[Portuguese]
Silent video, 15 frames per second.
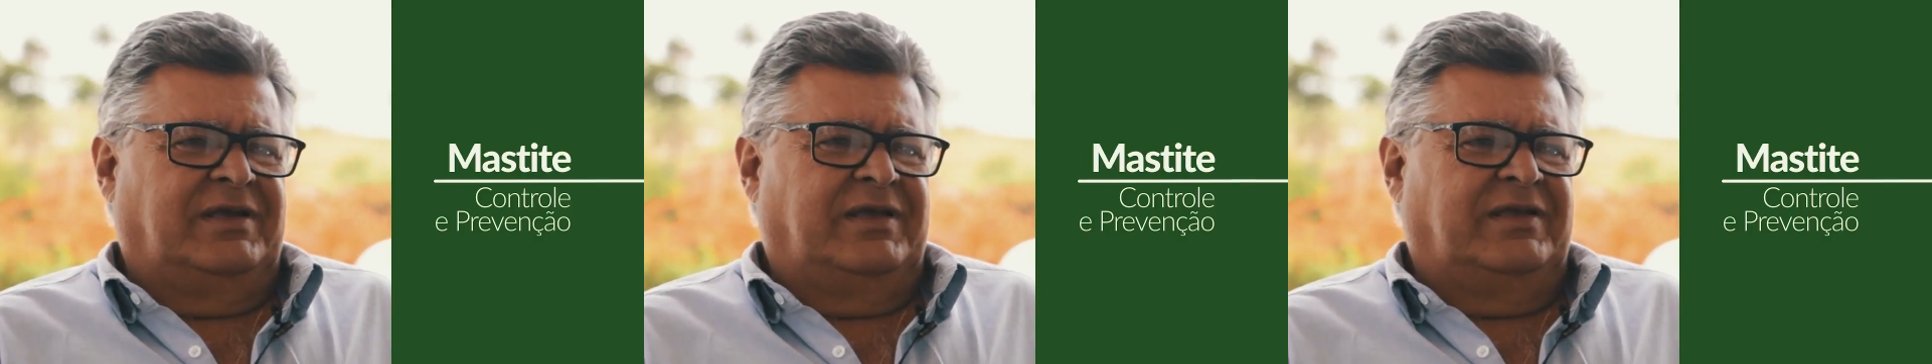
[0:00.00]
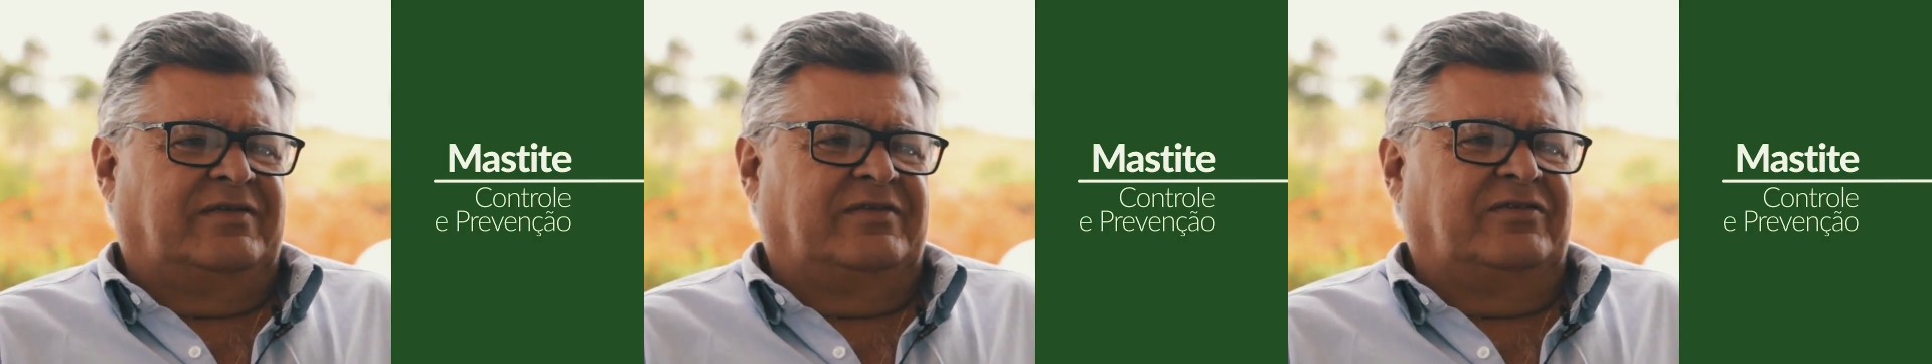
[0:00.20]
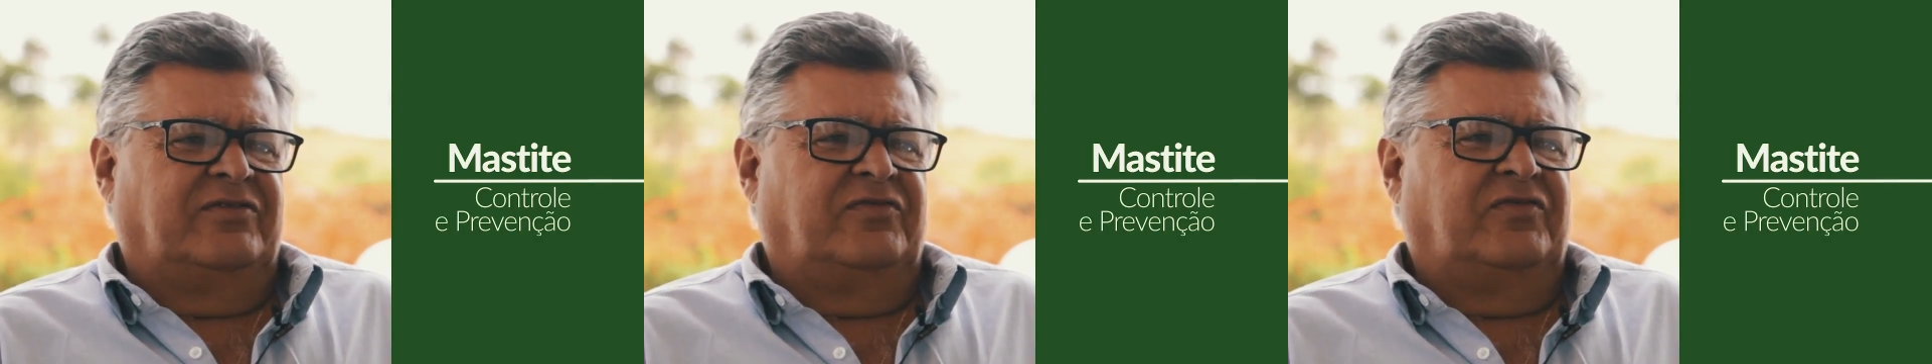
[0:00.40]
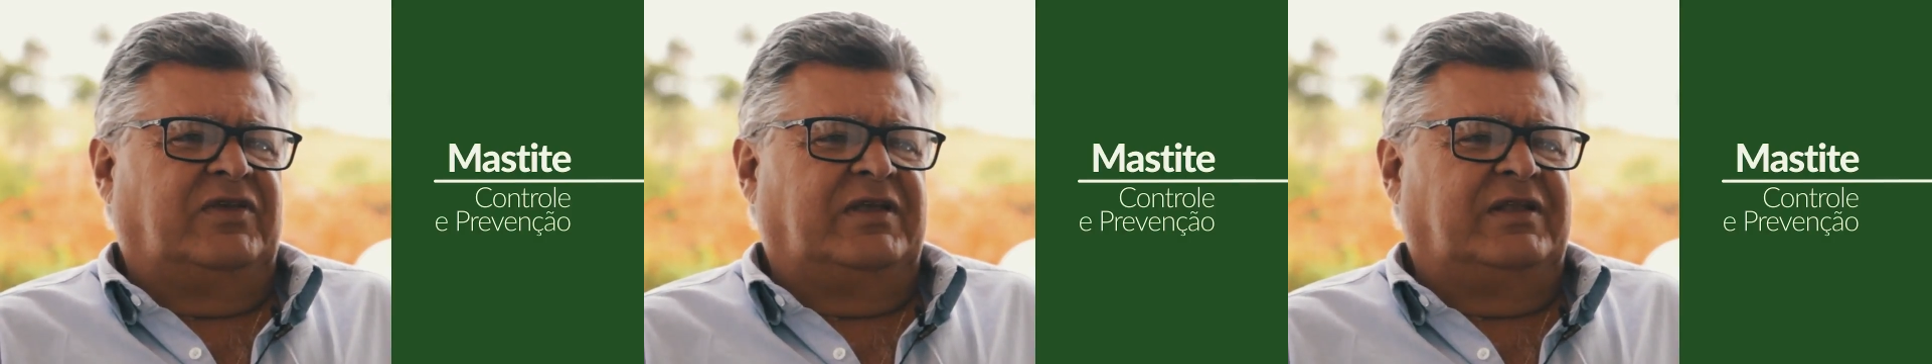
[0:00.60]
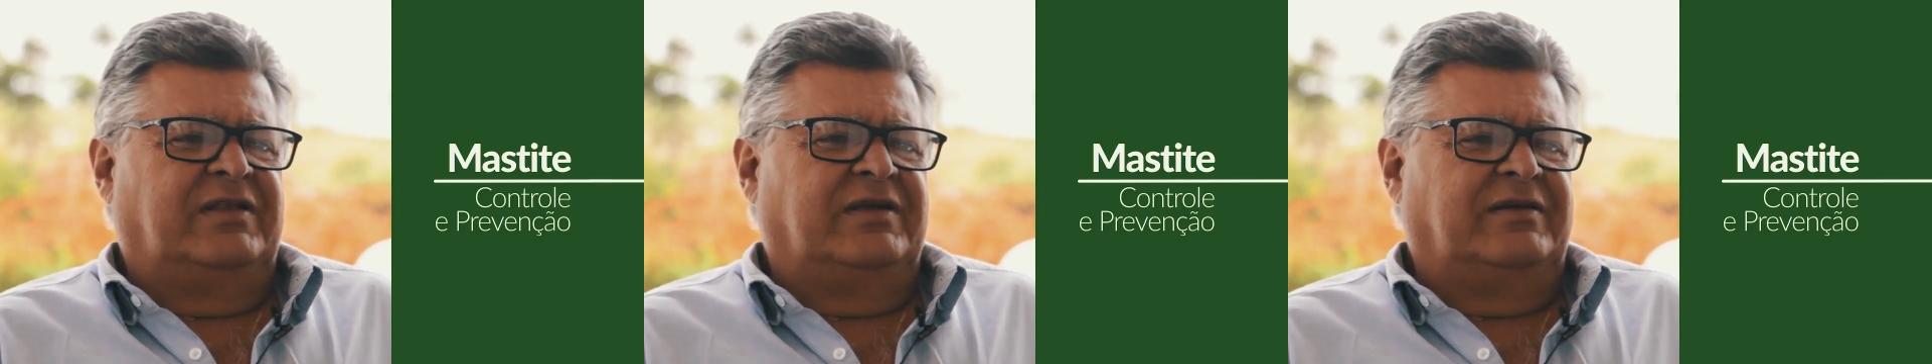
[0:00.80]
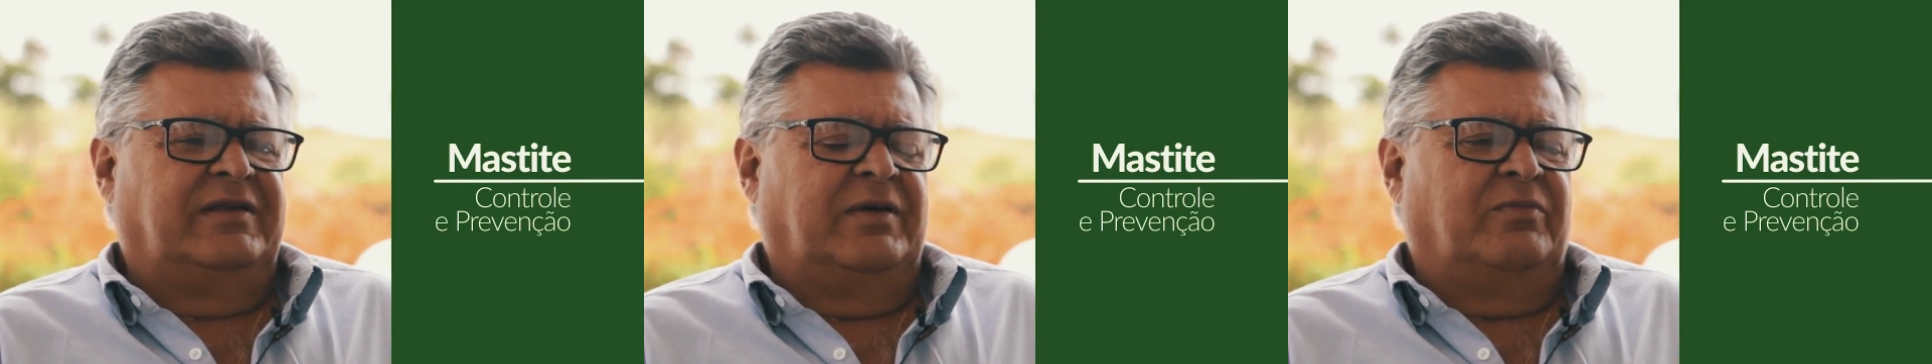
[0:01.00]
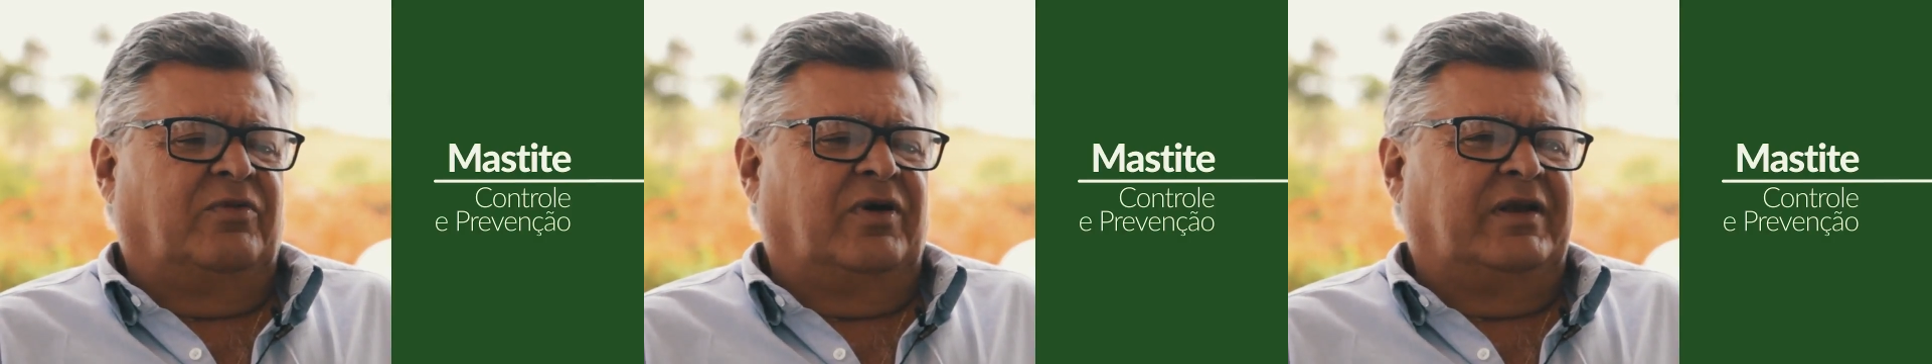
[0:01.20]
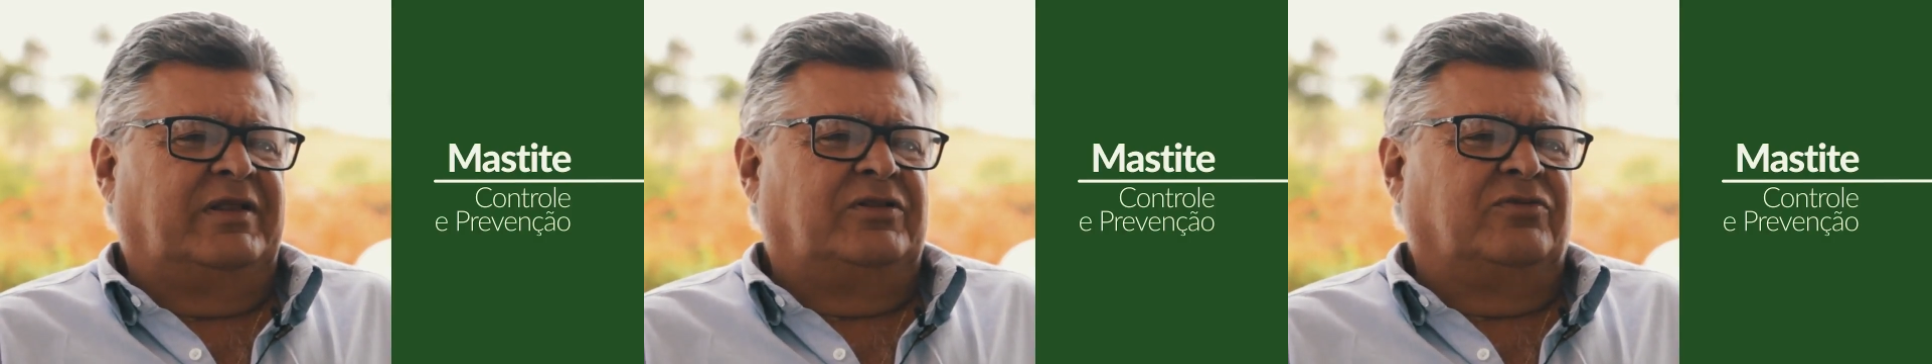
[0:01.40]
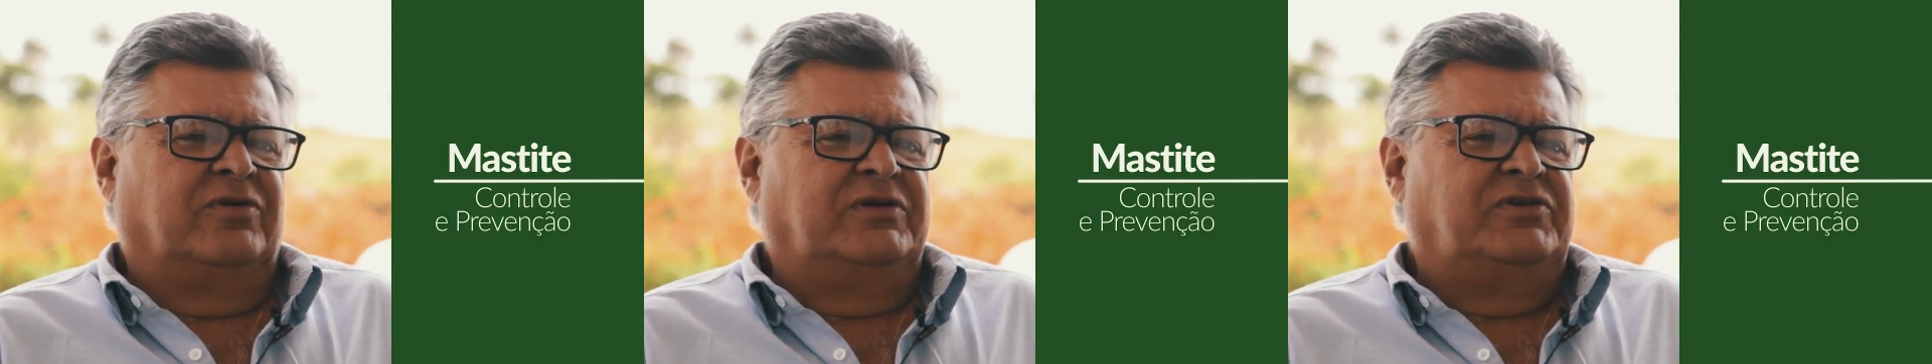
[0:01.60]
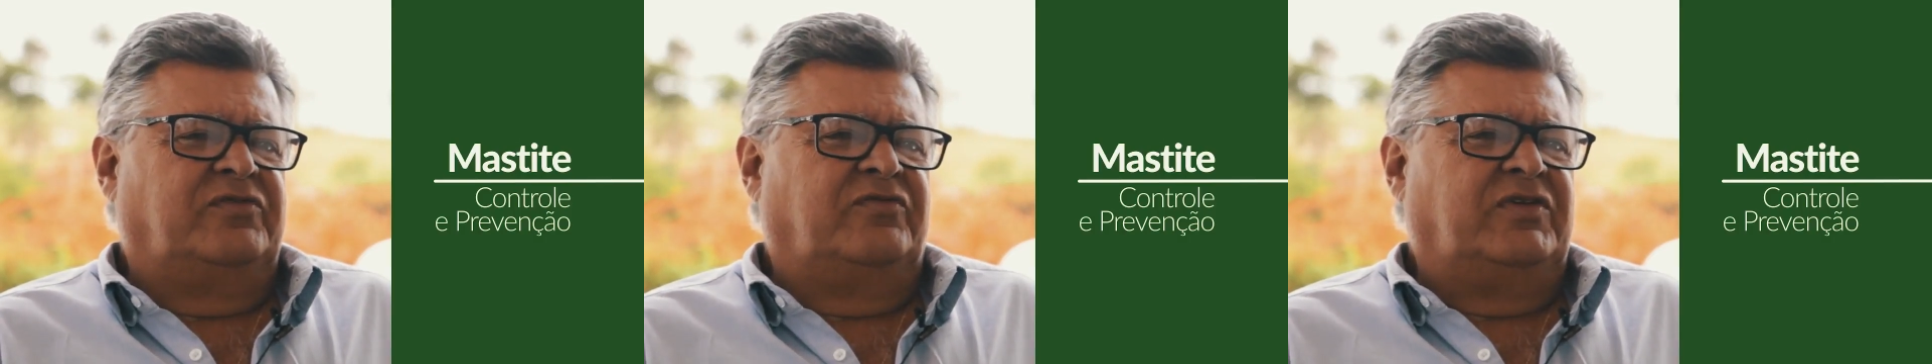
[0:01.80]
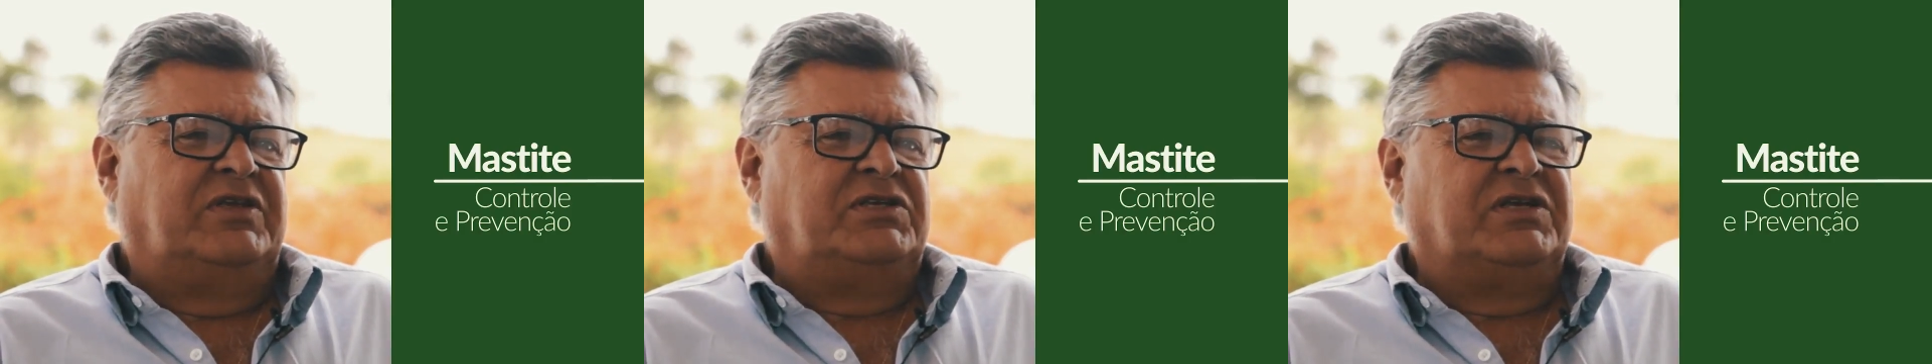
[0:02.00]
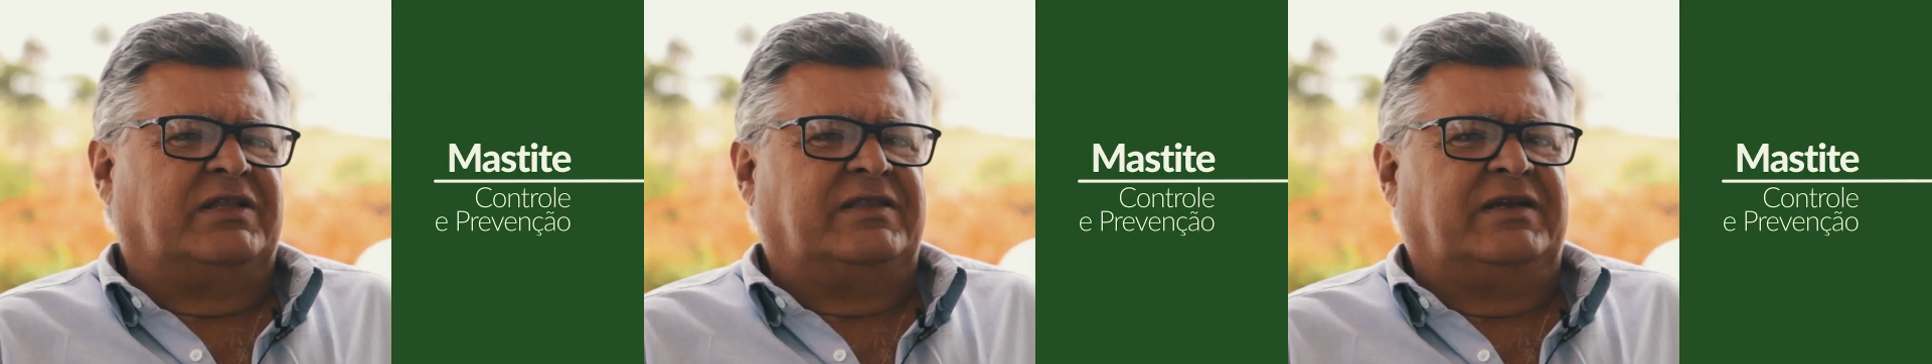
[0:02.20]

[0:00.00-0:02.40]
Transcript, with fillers: esse esfíncter demora em torno de 20 a